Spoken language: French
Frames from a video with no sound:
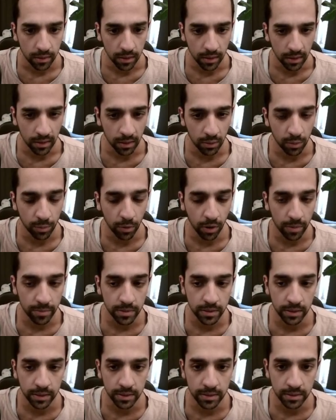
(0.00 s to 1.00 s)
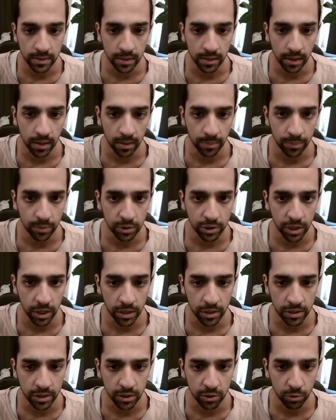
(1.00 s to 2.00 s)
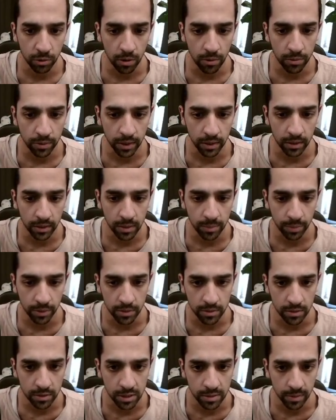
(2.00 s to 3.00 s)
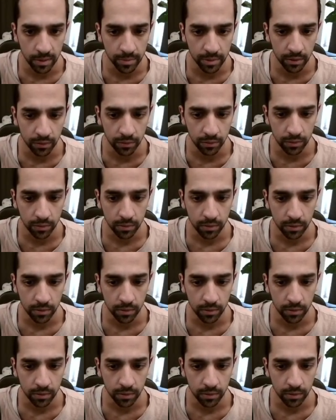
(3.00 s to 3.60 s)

Et le problème c'est qu'il s'est un peu chargé. 3 ou 4 ripostes, j'ai pas bien vu.